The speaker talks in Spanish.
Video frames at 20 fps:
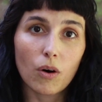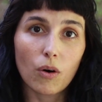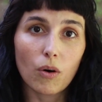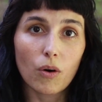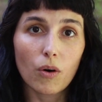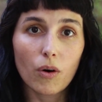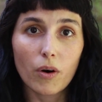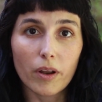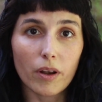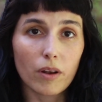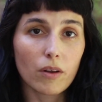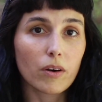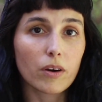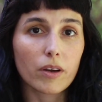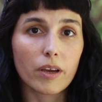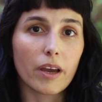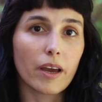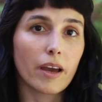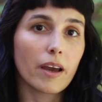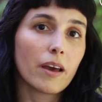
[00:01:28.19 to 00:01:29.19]
o en los
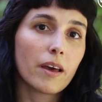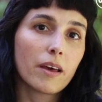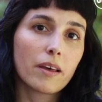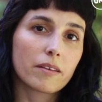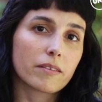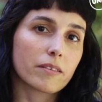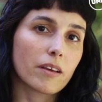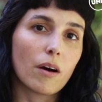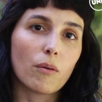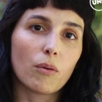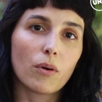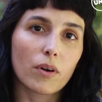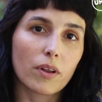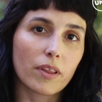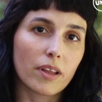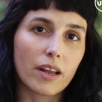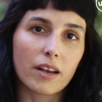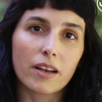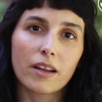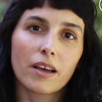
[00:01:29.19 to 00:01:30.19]
que se
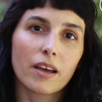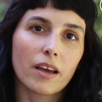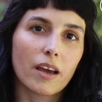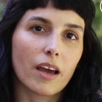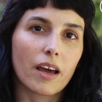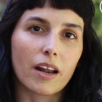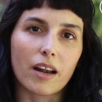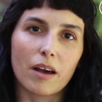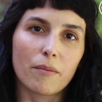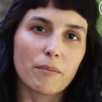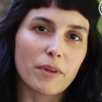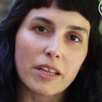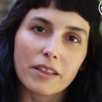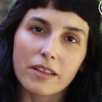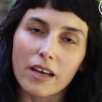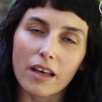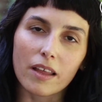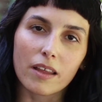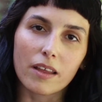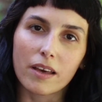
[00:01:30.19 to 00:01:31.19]
abordan
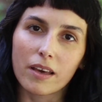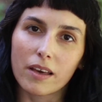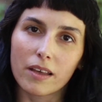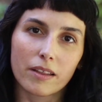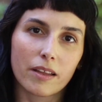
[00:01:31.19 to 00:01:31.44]
herramientas de,